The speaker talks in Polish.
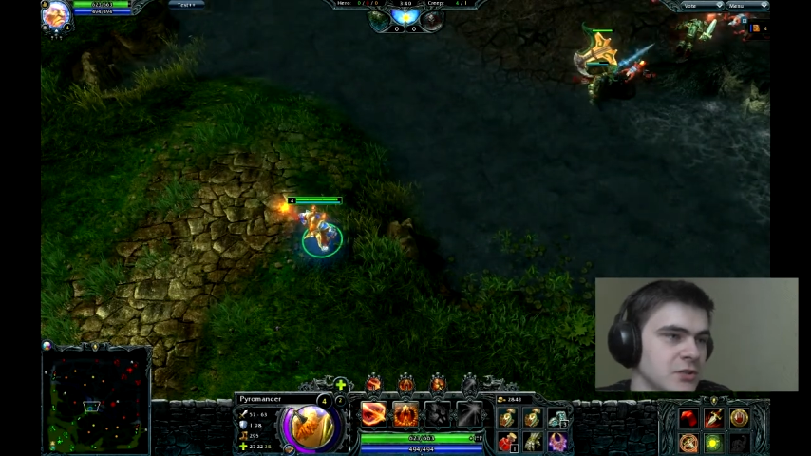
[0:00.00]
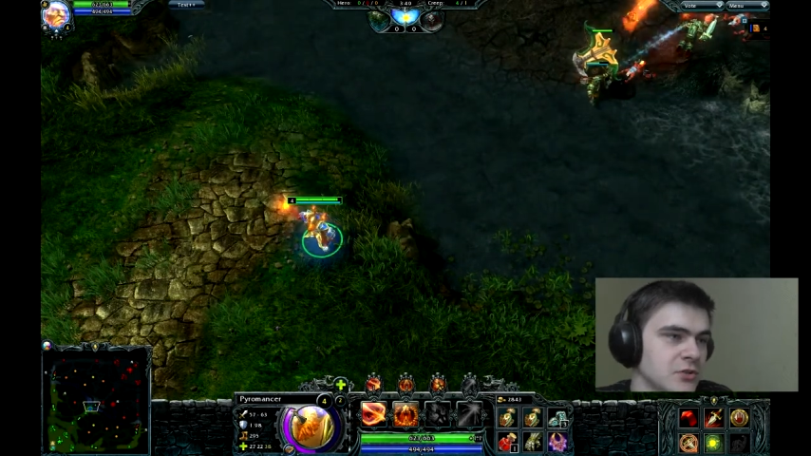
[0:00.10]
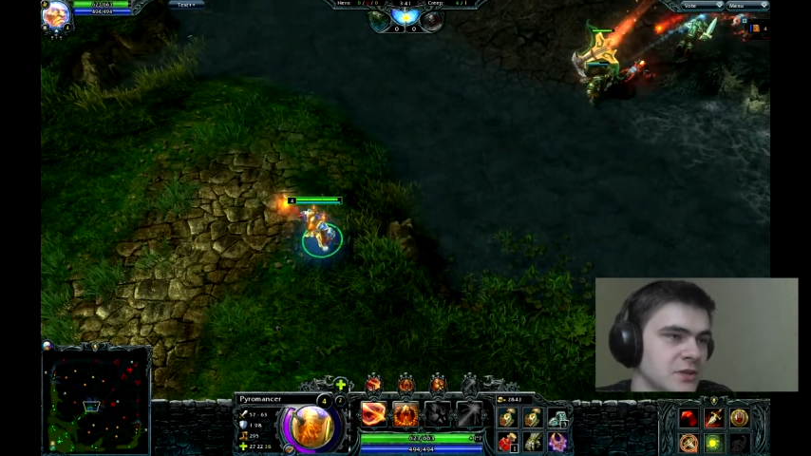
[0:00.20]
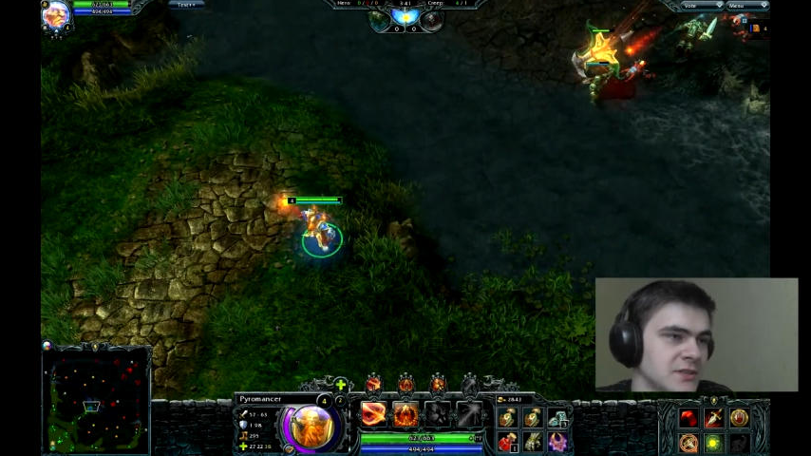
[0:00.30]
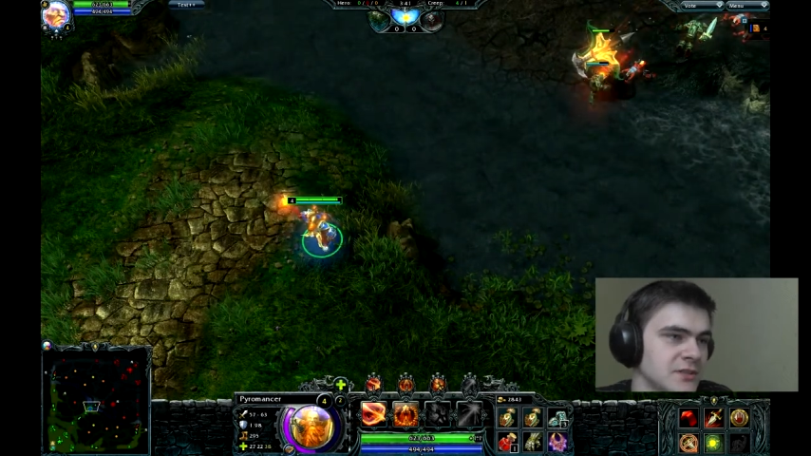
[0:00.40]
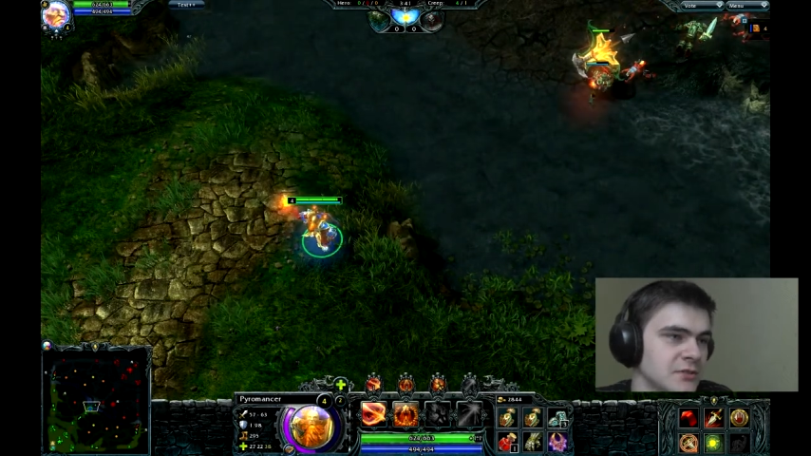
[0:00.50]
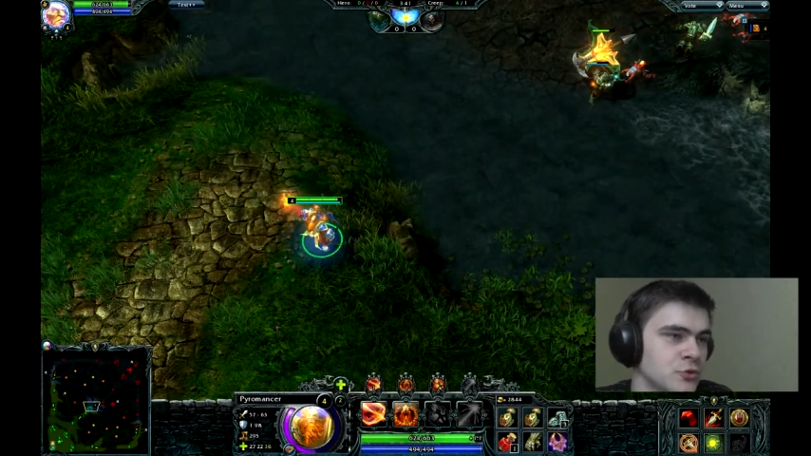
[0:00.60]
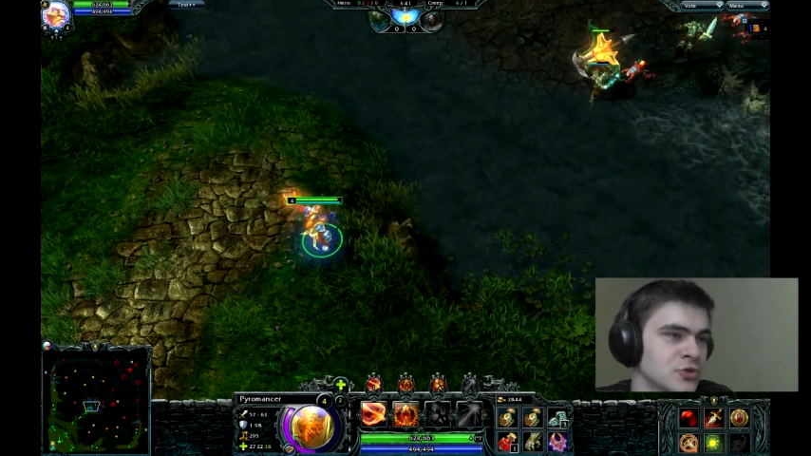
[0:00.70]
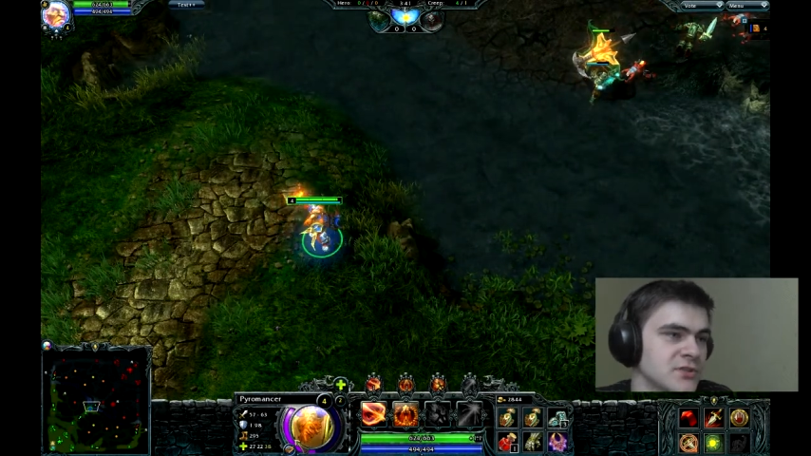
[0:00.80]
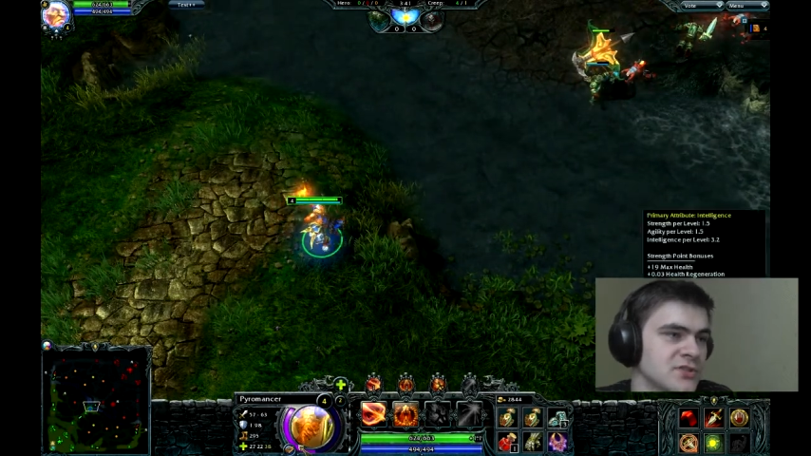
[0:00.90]
to jest
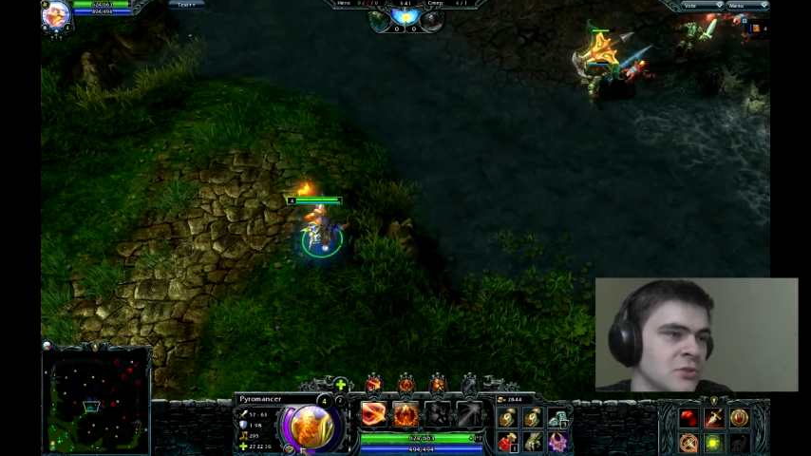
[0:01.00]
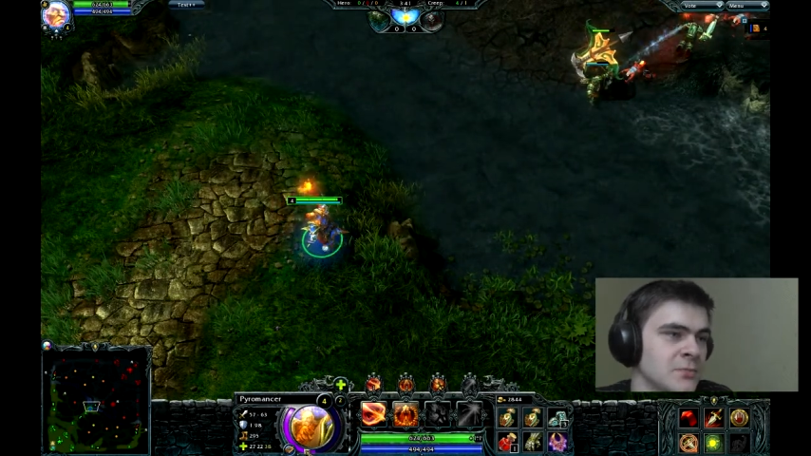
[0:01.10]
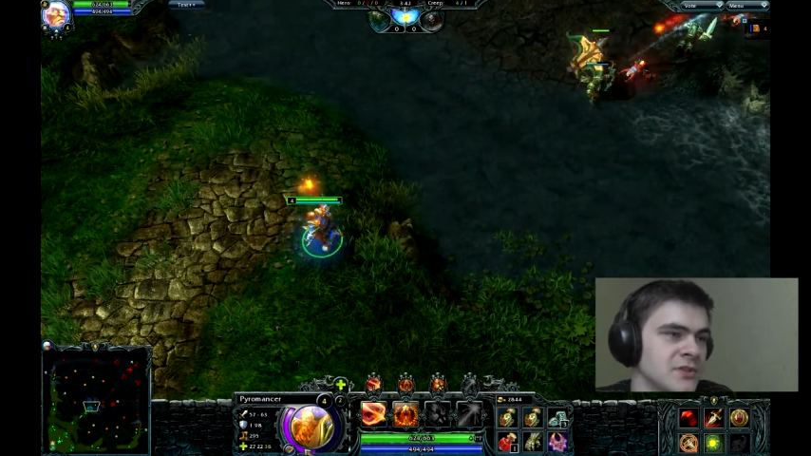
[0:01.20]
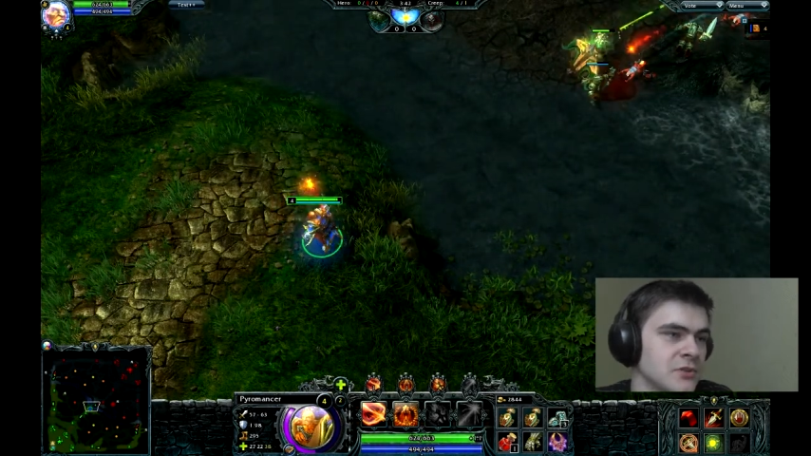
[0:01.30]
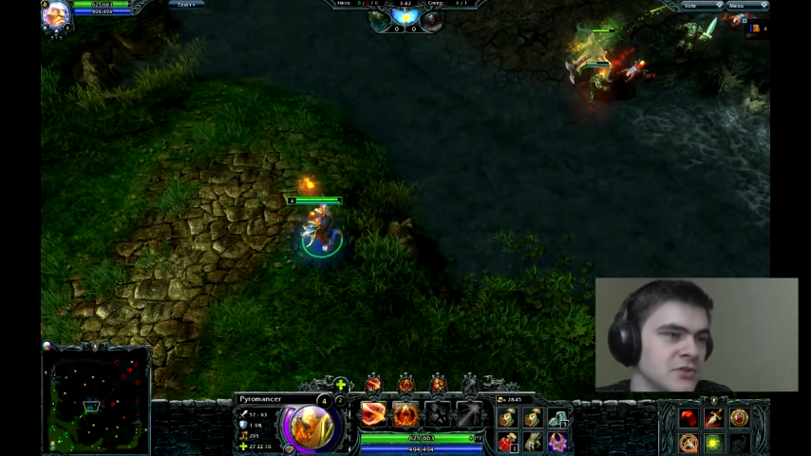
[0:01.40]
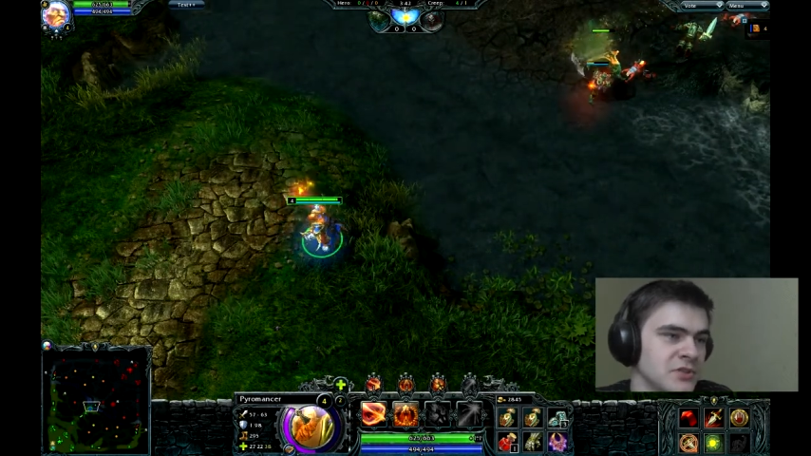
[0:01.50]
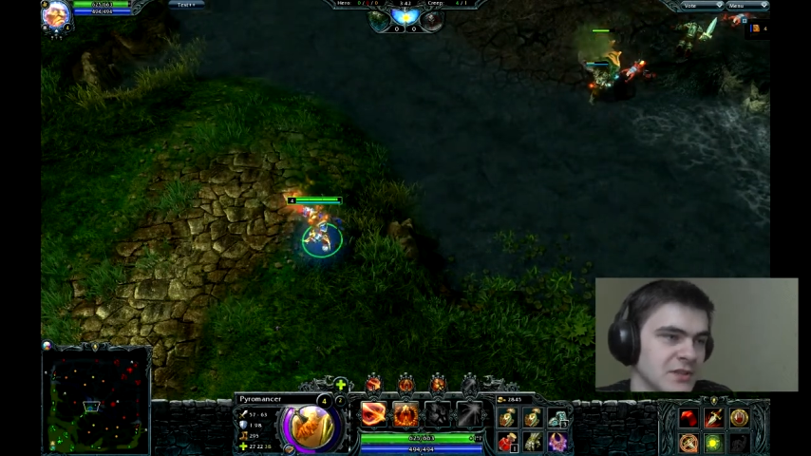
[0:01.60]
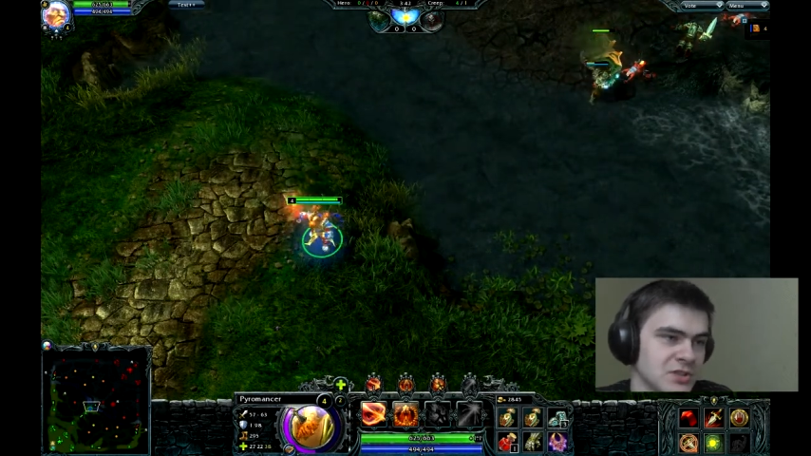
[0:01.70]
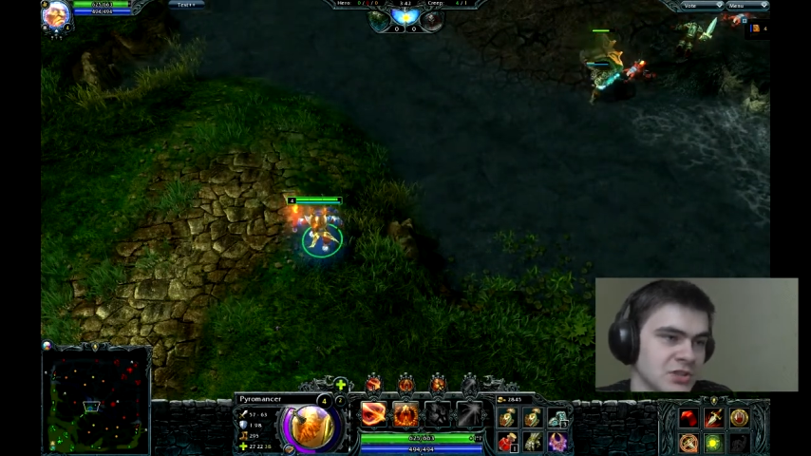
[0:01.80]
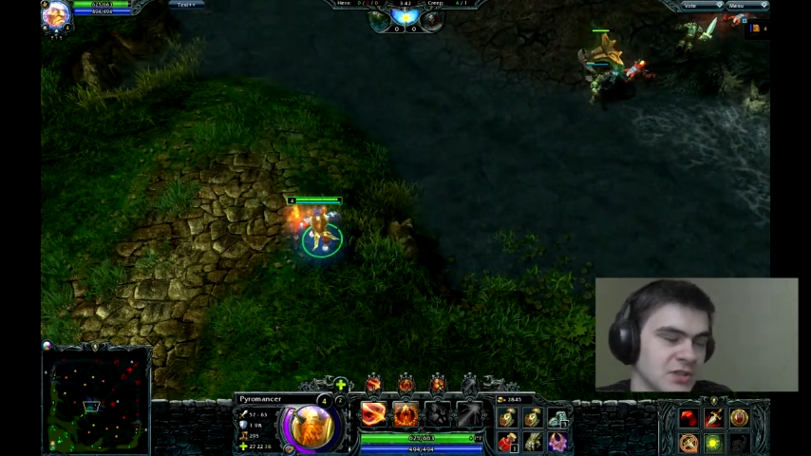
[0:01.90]
już zdobyte
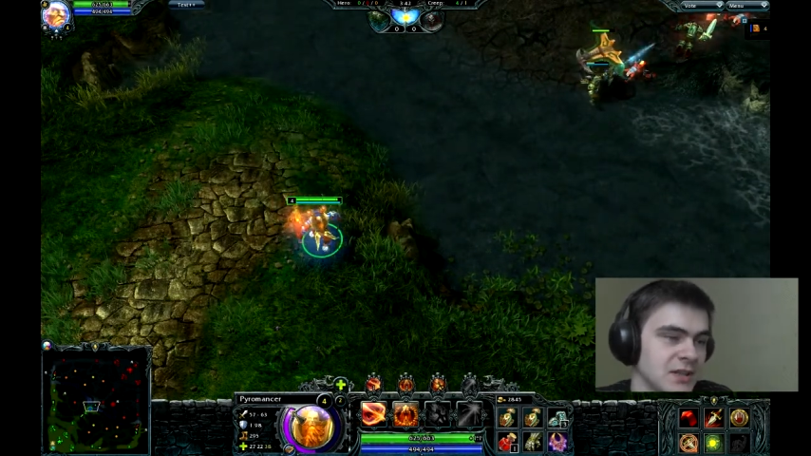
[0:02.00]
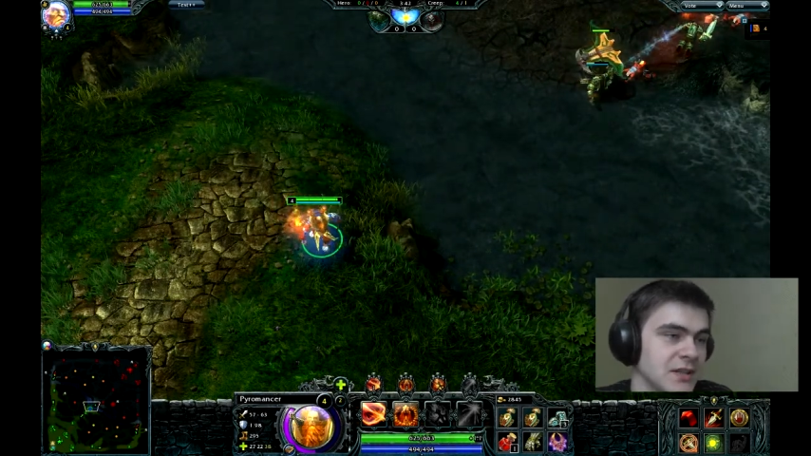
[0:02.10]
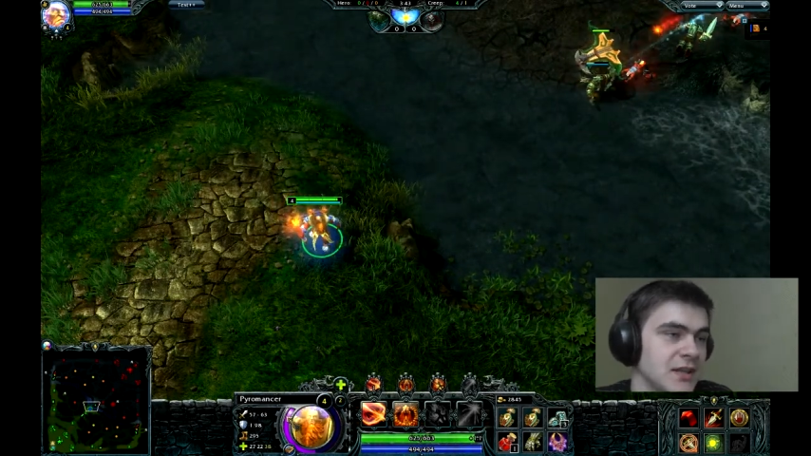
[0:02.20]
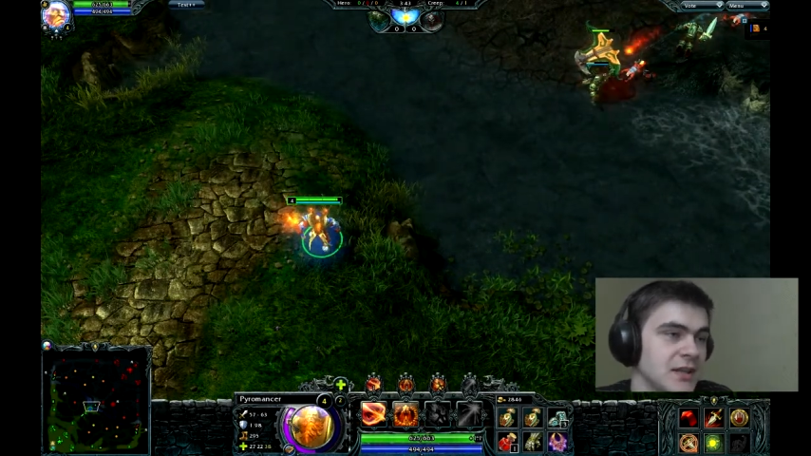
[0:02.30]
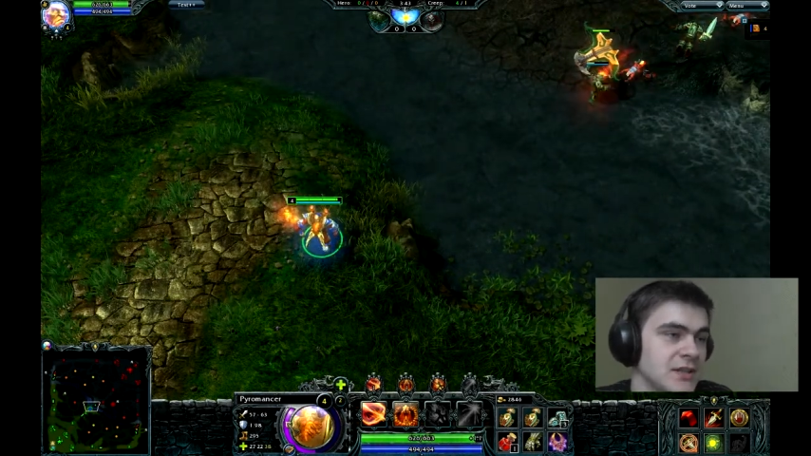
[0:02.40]
doświadczenie.